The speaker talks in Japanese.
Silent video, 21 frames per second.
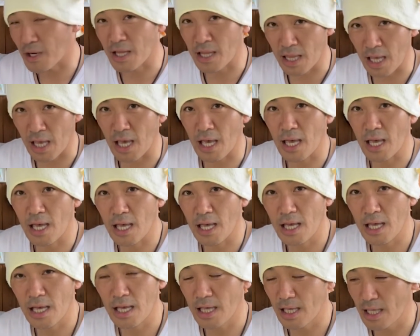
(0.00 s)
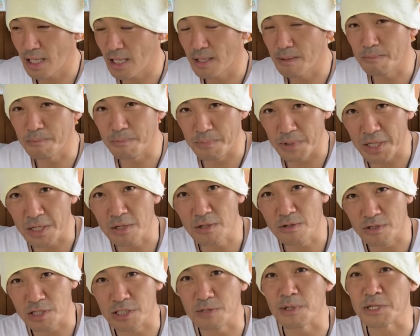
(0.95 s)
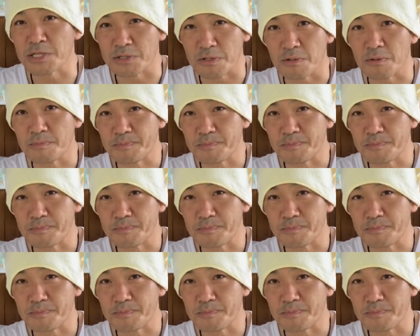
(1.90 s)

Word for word: これね、びっくりしますよ。